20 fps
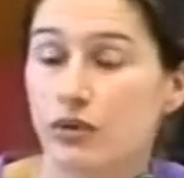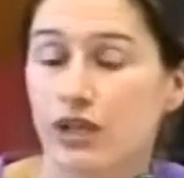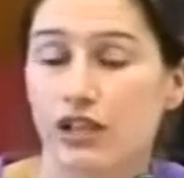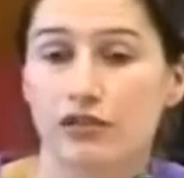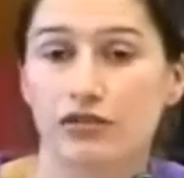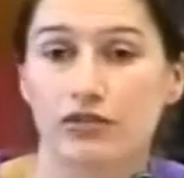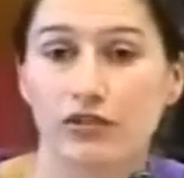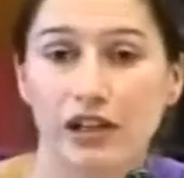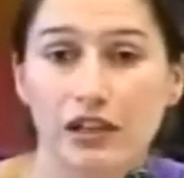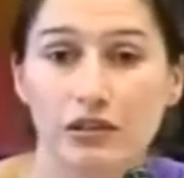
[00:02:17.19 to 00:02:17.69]
É que, de
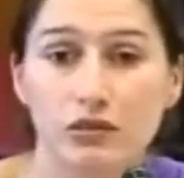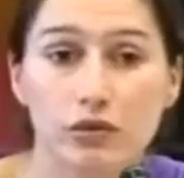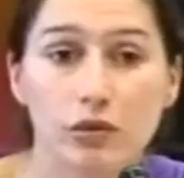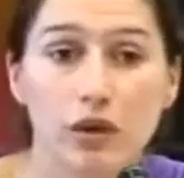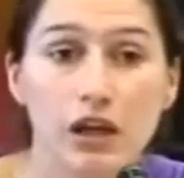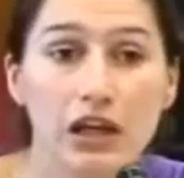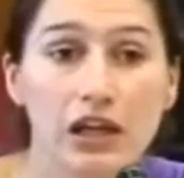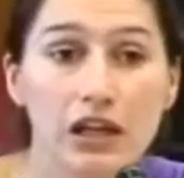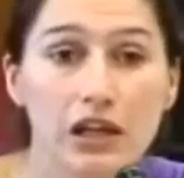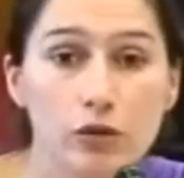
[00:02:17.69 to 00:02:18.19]
facto,
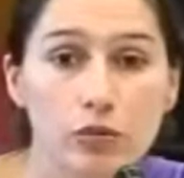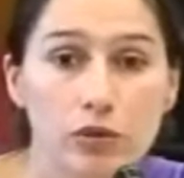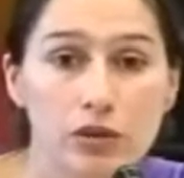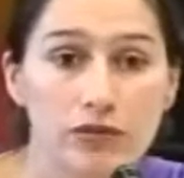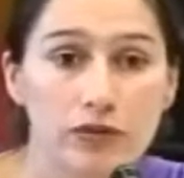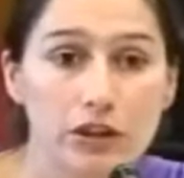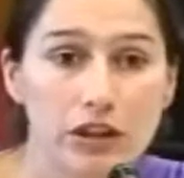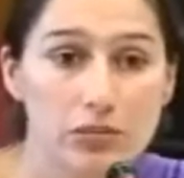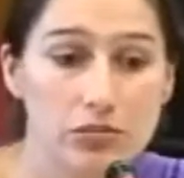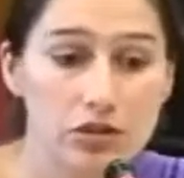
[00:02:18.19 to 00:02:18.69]
quando
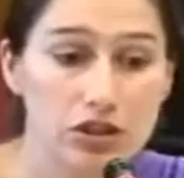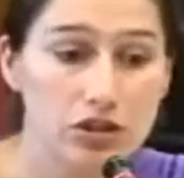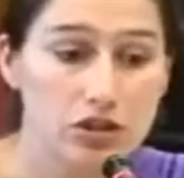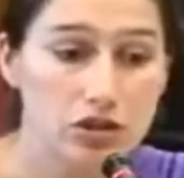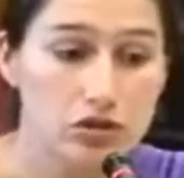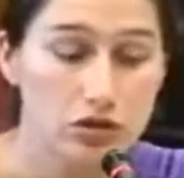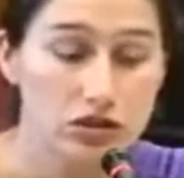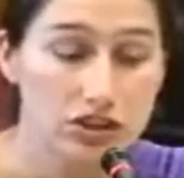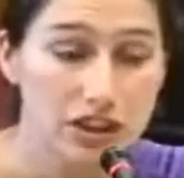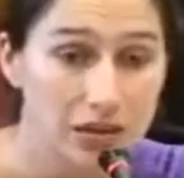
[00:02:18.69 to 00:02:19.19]
falamos das
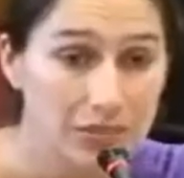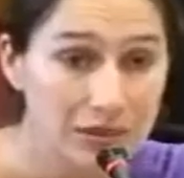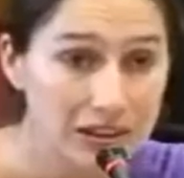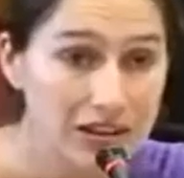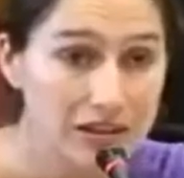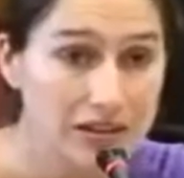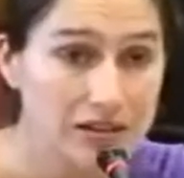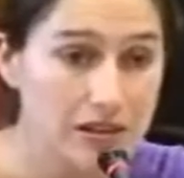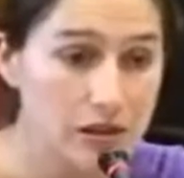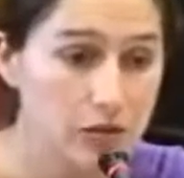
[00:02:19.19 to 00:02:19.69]
questões da
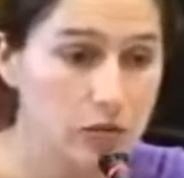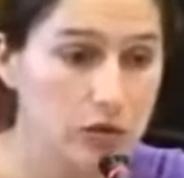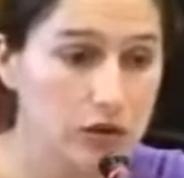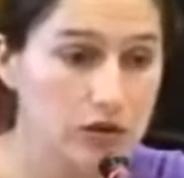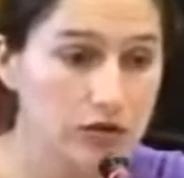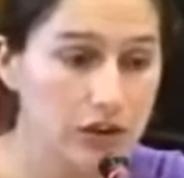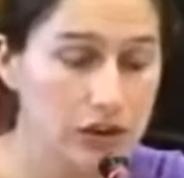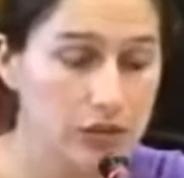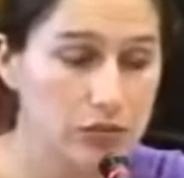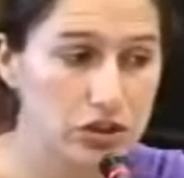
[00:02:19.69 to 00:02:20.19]
habitação, quando
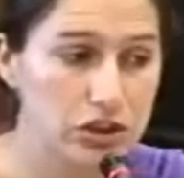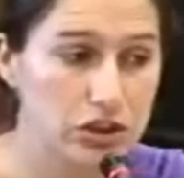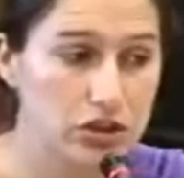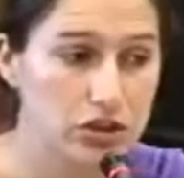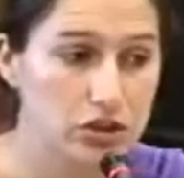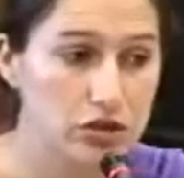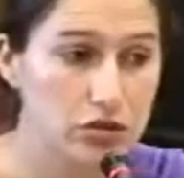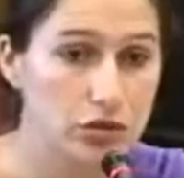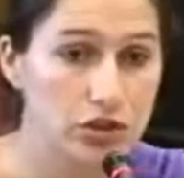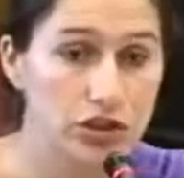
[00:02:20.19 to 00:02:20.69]
falamos das
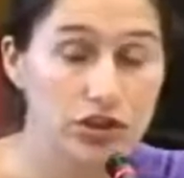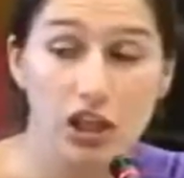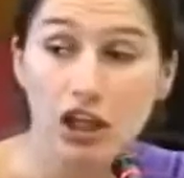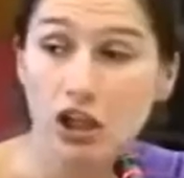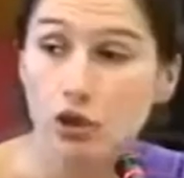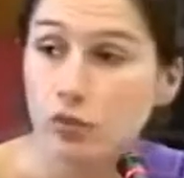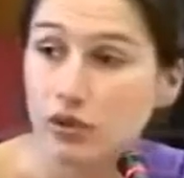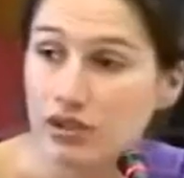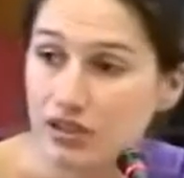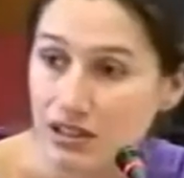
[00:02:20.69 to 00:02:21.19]
questões
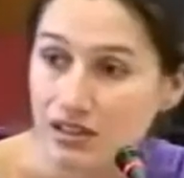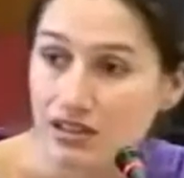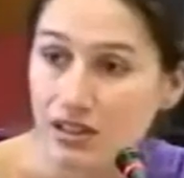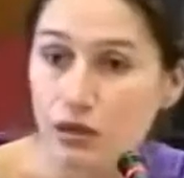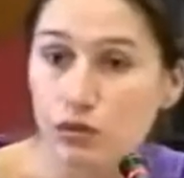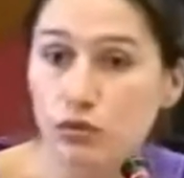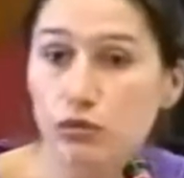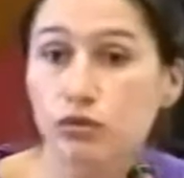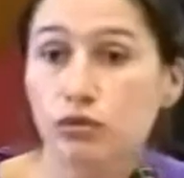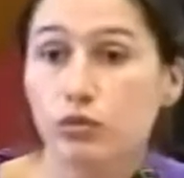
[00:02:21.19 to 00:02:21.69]
do acesso à
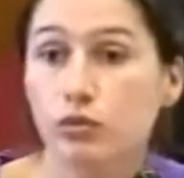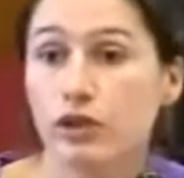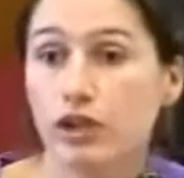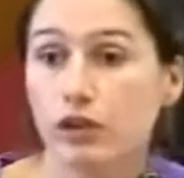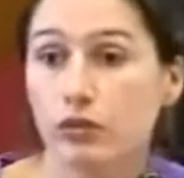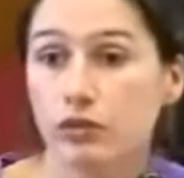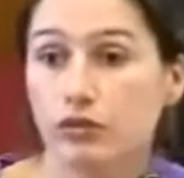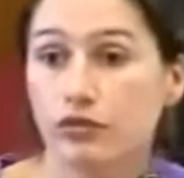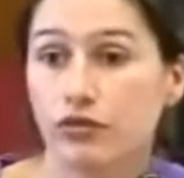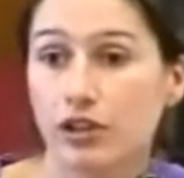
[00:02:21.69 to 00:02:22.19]
cultura,
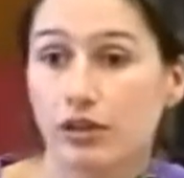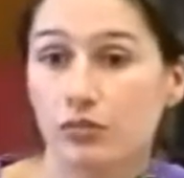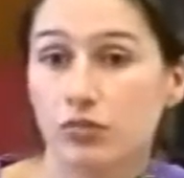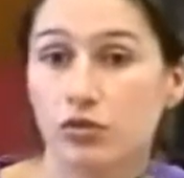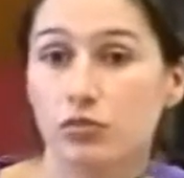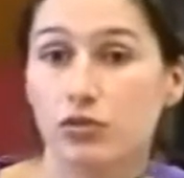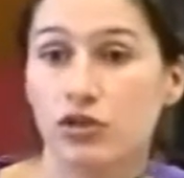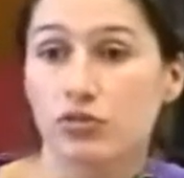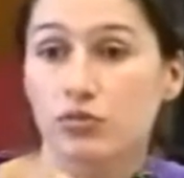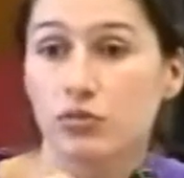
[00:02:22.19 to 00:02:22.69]
quando falamos
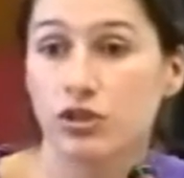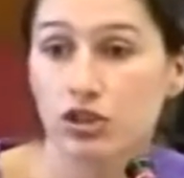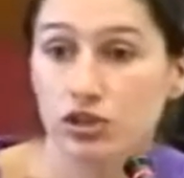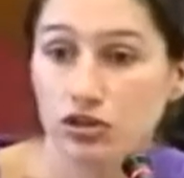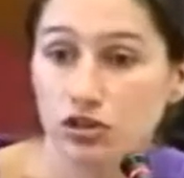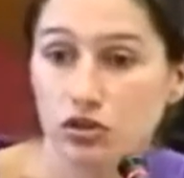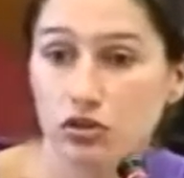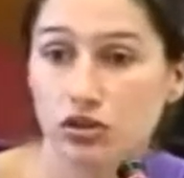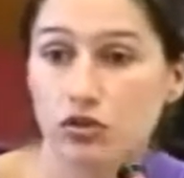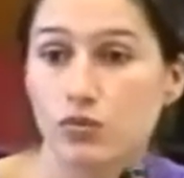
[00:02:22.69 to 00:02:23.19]
mesmo das
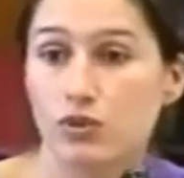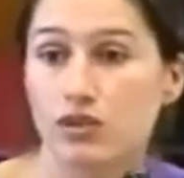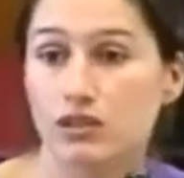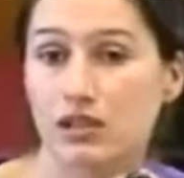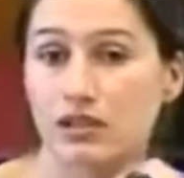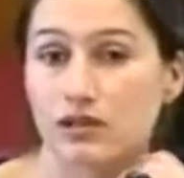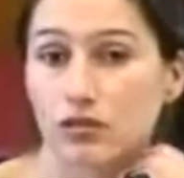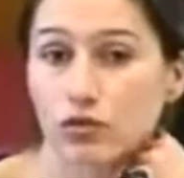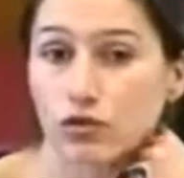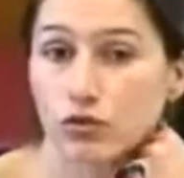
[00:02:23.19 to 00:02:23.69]
questões do
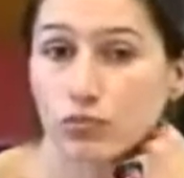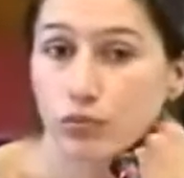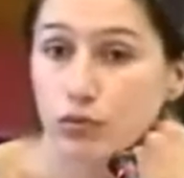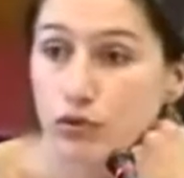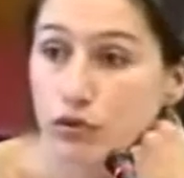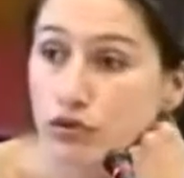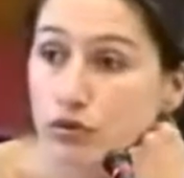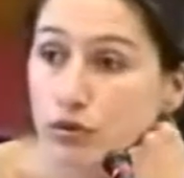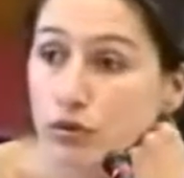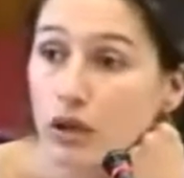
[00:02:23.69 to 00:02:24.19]
acesso ao
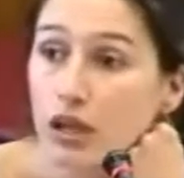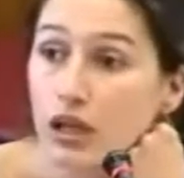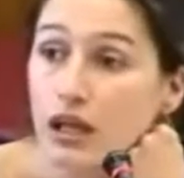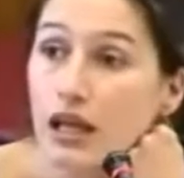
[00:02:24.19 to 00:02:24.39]
desporto,